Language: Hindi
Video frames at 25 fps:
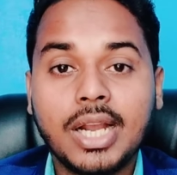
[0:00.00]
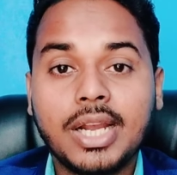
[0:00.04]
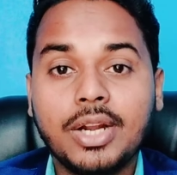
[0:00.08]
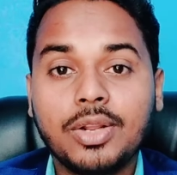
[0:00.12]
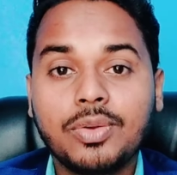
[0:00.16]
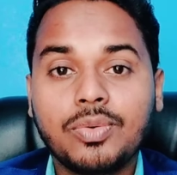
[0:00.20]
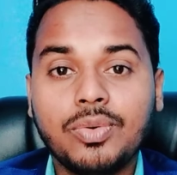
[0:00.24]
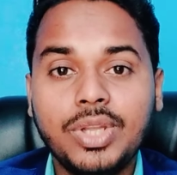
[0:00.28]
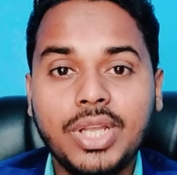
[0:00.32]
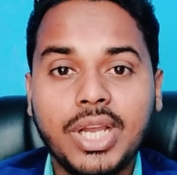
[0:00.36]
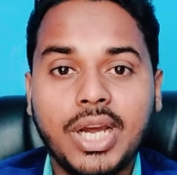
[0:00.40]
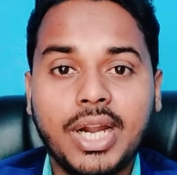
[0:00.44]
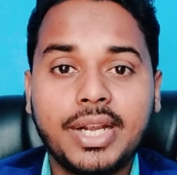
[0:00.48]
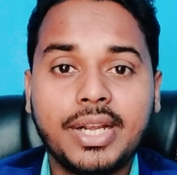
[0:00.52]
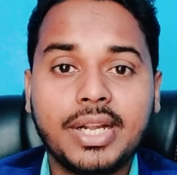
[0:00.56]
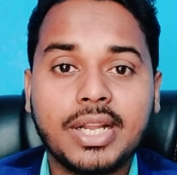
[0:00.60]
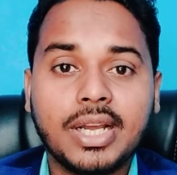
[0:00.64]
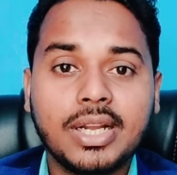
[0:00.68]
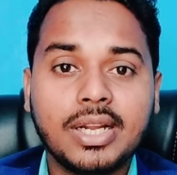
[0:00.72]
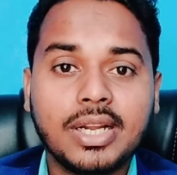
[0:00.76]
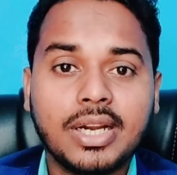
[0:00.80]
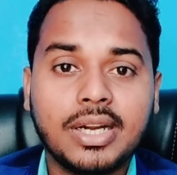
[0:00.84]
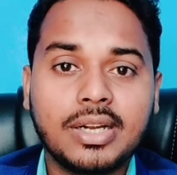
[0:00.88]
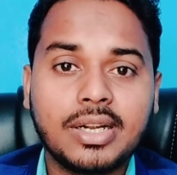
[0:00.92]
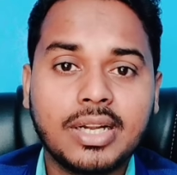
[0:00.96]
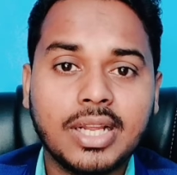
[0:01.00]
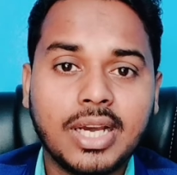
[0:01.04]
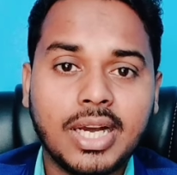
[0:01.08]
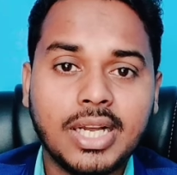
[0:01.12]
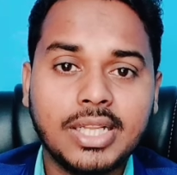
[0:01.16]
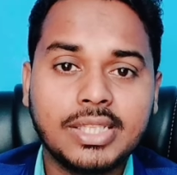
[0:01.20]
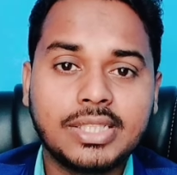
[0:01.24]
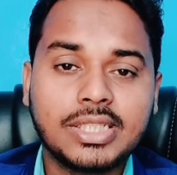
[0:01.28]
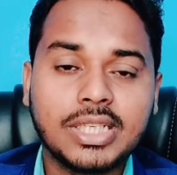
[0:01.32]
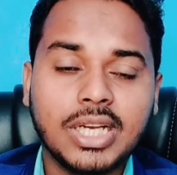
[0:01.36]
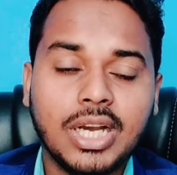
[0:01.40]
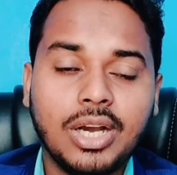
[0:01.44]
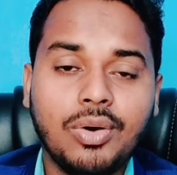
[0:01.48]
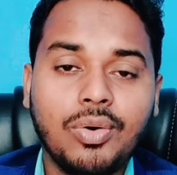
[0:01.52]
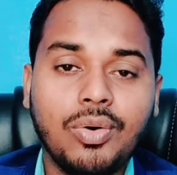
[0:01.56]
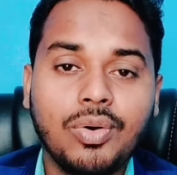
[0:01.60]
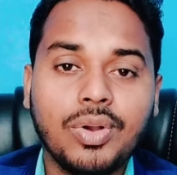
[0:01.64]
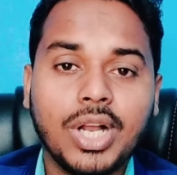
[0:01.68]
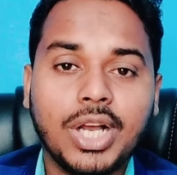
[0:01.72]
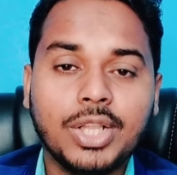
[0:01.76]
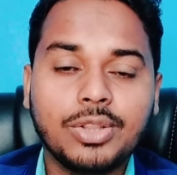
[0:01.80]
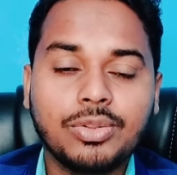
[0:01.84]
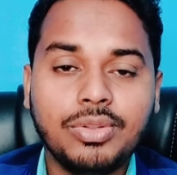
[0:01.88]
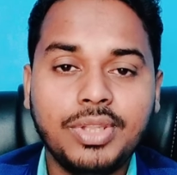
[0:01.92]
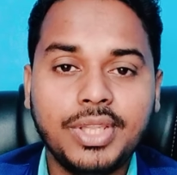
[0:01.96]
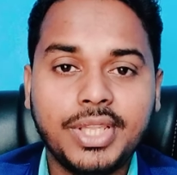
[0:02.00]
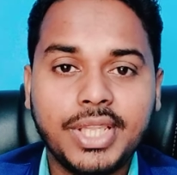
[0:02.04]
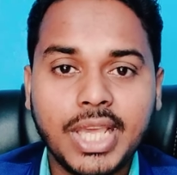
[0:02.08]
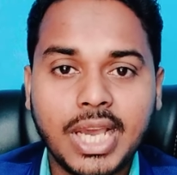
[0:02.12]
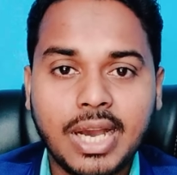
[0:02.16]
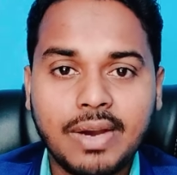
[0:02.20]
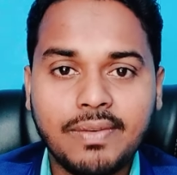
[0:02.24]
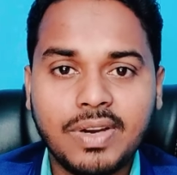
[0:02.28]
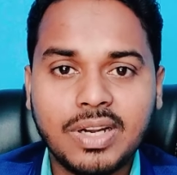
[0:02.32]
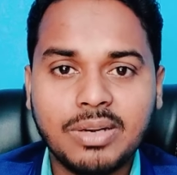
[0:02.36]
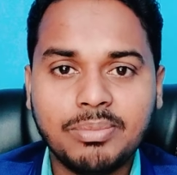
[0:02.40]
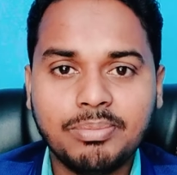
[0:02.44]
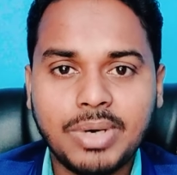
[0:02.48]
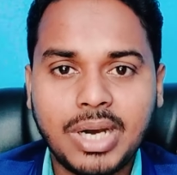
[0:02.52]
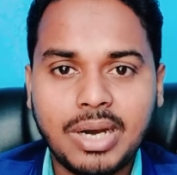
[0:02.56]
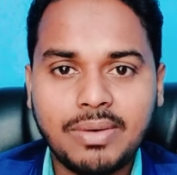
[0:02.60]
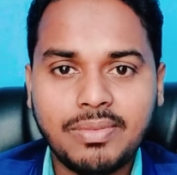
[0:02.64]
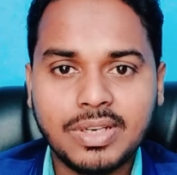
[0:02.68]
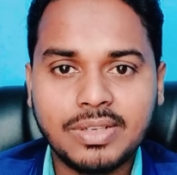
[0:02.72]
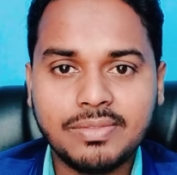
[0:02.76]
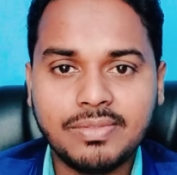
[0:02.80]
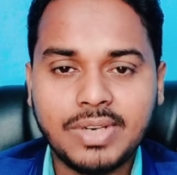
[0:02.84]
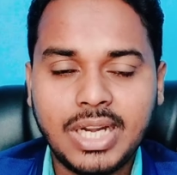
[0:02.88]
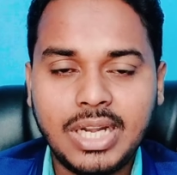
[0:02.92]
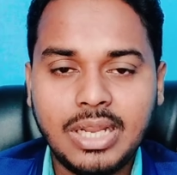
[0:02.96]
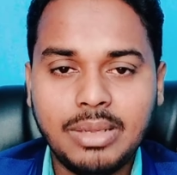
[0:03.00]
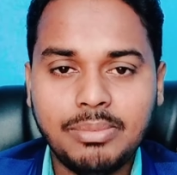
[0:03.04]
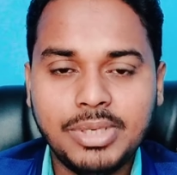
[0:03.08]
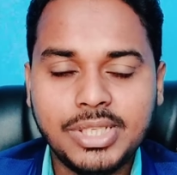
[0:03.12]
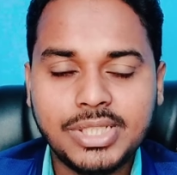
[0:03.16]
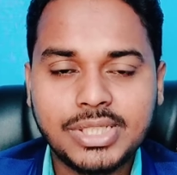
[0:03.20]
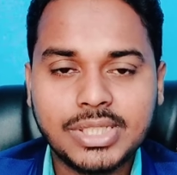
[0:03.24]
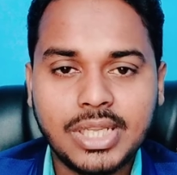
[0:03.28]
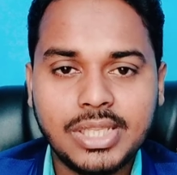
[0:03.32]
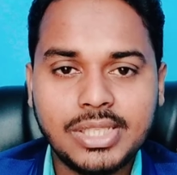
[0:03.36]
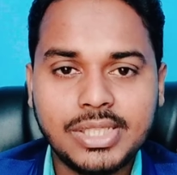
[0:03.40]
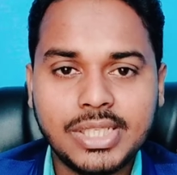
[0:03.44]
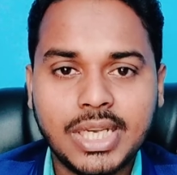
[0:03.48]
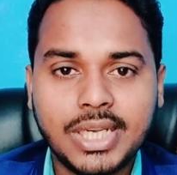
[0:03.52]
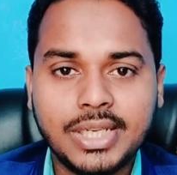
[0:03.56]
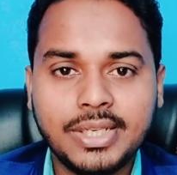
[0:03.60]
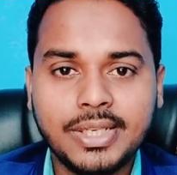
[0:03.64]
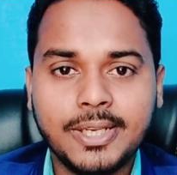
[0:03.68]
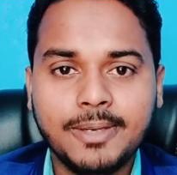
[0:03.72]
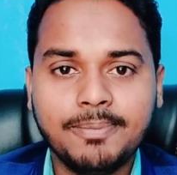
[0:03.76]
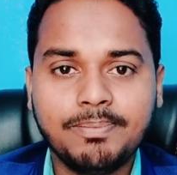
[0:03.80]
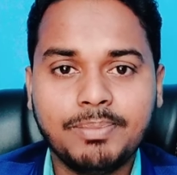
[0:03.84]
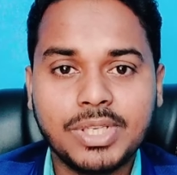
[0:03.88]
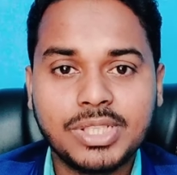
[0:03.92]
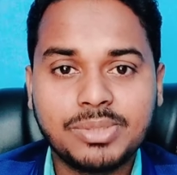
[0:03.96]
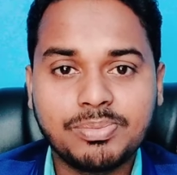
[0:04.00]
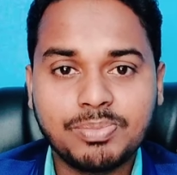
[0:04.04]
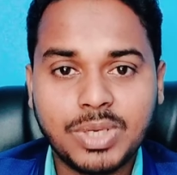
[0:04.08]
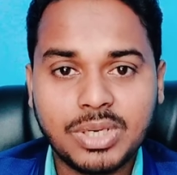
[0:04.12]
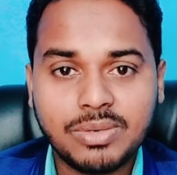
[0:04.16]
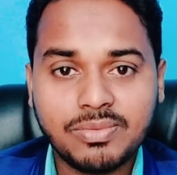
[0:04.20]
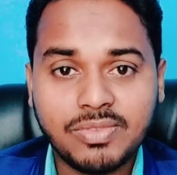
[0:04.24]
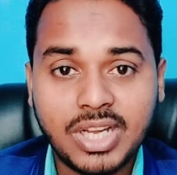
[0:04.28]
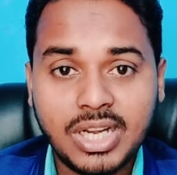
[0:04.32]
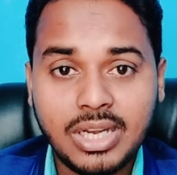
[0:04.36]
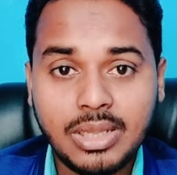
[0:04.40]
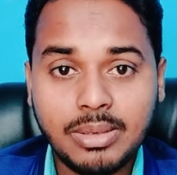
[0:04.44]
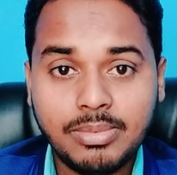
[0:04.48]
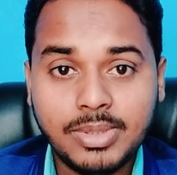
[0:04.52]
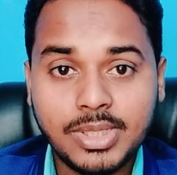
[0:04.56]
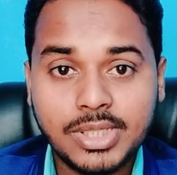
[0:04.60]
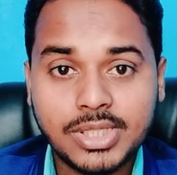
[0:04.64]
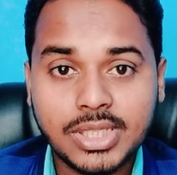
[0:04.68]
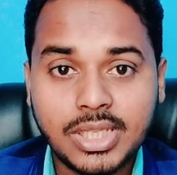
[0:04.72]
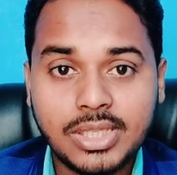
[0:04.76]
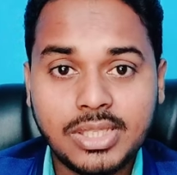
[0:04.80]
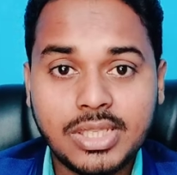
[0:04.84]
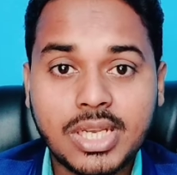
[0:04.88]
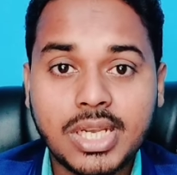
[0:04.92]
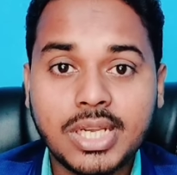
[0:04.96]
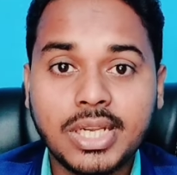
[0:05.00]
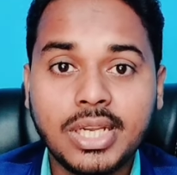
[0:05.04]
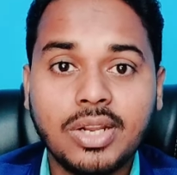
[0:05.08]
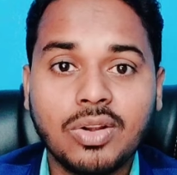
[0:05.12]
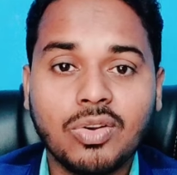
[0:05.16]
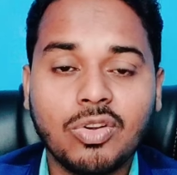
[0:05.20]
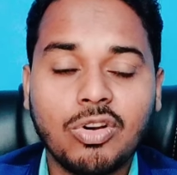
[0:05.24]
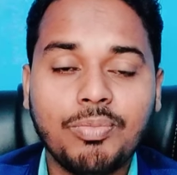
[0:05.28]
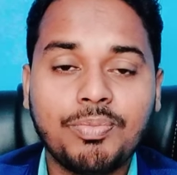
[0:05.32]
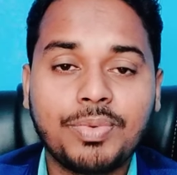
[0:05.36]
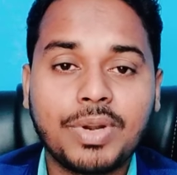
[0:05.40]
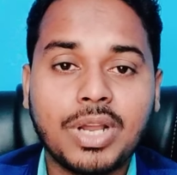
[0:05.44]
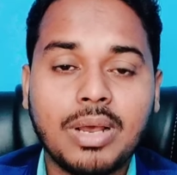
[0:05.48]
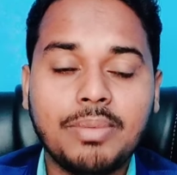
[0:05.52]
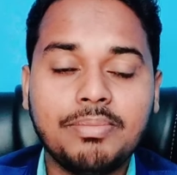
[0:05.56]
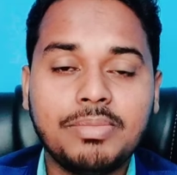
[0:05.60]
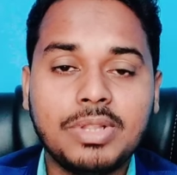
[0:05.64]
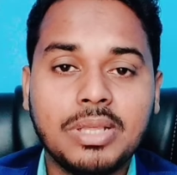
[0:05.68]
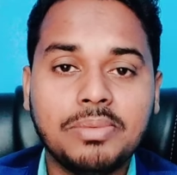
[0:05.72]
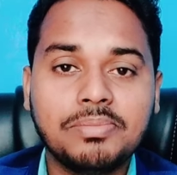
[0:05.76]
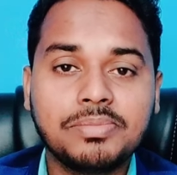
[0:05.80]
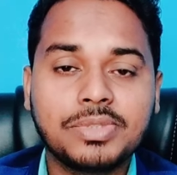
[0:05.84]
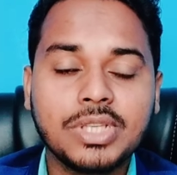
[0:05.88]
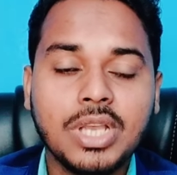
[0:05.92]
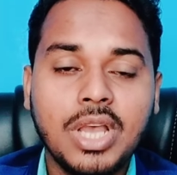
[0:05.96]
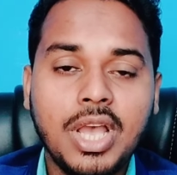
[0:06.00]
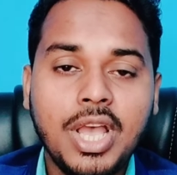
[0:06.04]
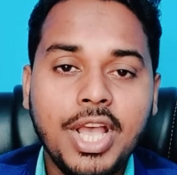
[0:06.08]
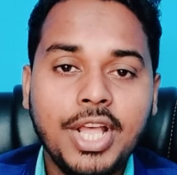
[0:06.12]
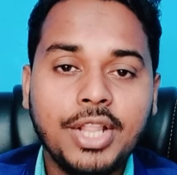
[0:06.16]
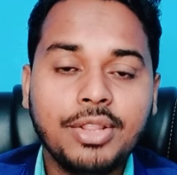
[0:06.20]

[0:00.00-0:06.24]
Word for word: अगर कोई हट्टा कट्टा अच्छा होगा तो इक्यावन बावन वाले भी चल जाएंगे पचपन वाले भी चल जाएंगे नो प्रॉब्लम्स